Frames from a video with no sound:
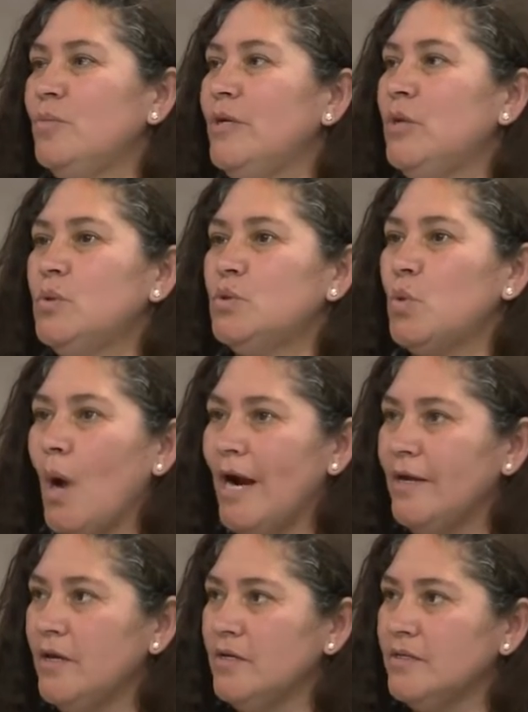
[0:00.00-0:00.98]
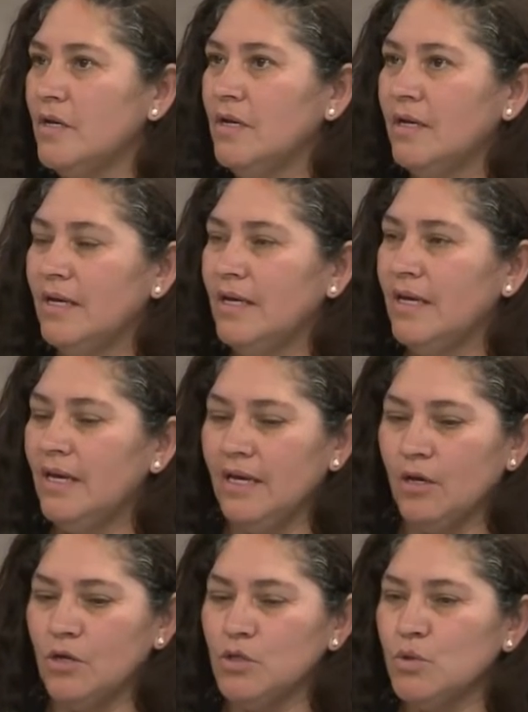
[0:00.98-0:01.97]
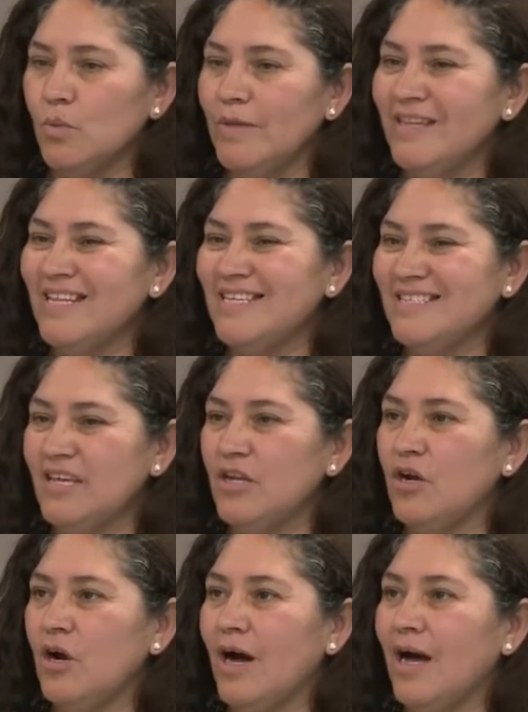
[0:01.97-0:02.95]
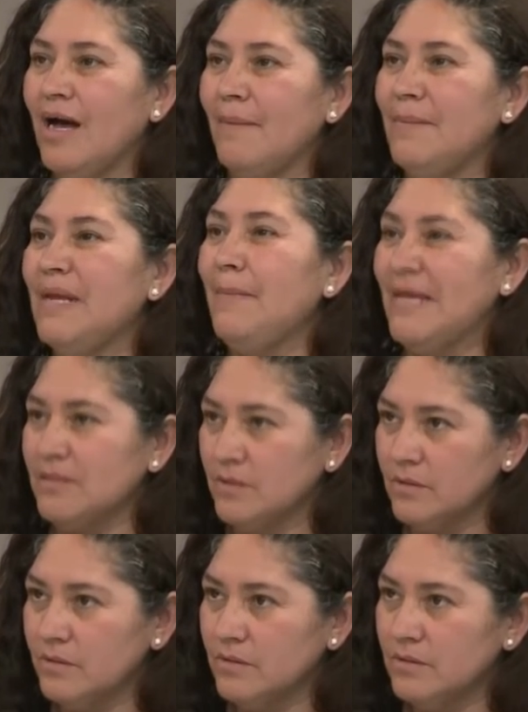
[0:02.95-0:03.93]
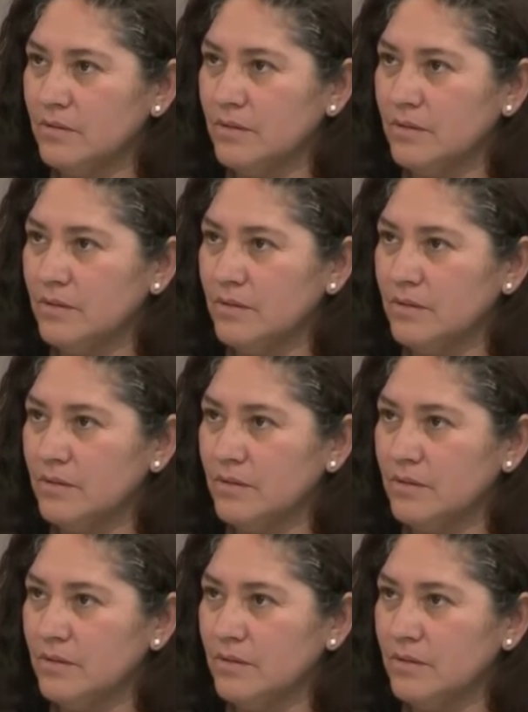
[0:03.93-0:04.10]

mil usuarios eh, consumen de cero a mil pesos.